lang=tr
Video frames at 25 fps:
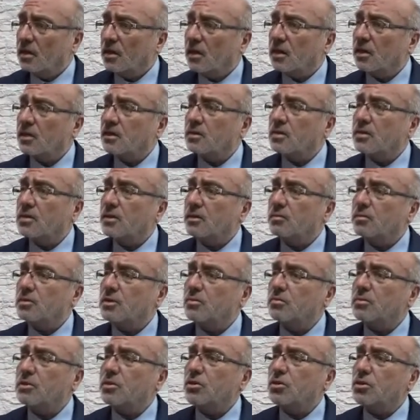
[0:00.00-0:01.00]

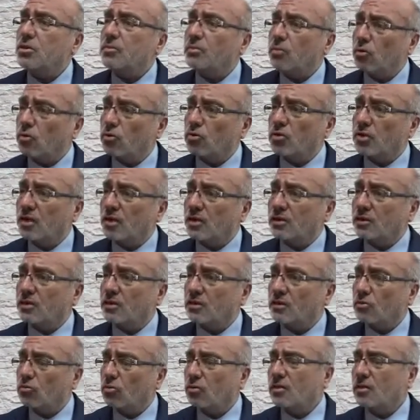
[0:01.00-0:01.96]
Kayserimiz bir spor kenti.